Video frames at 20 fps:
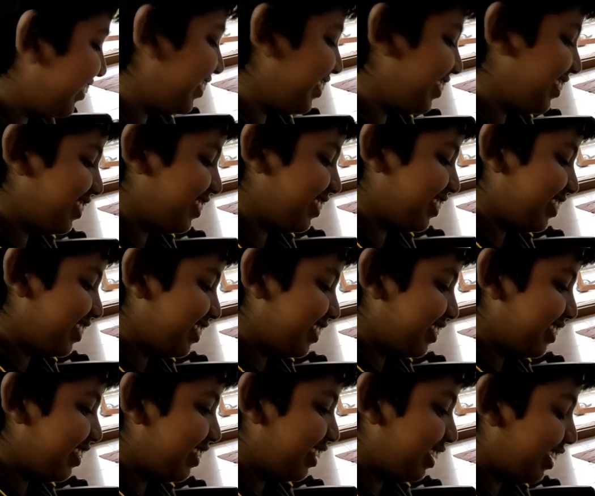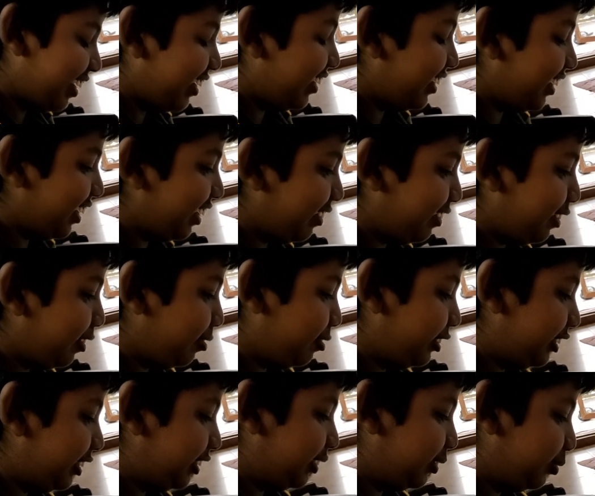டவா ஃபிஷ்
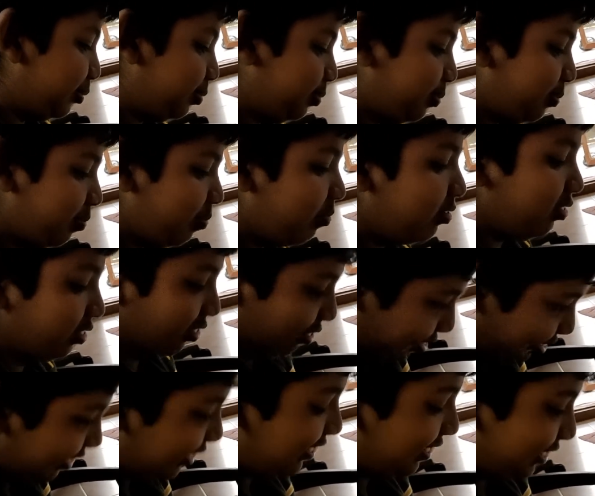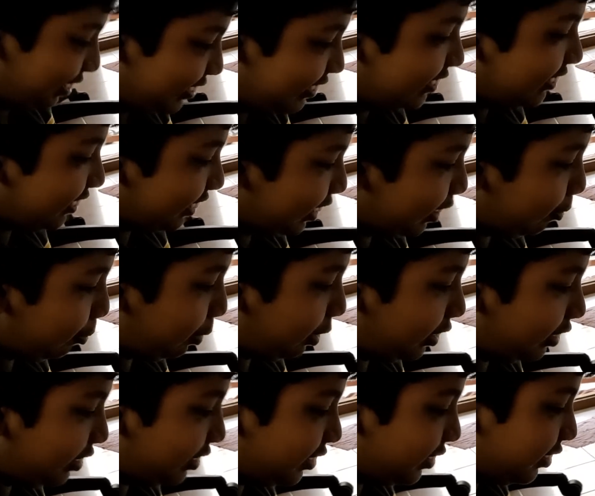தோசை செட்டில் வச்சு பூசி அப்படிதானே
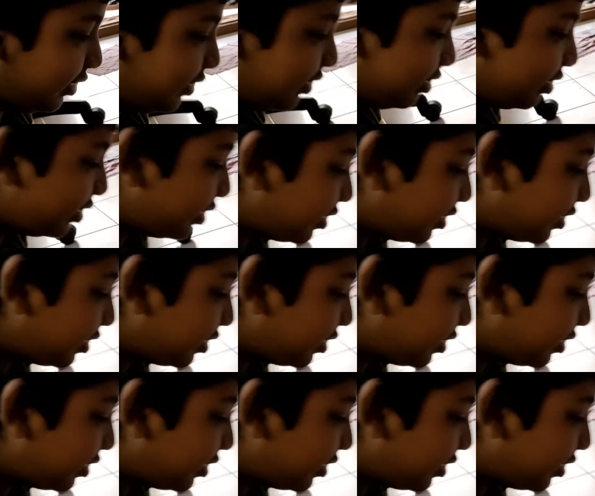ம்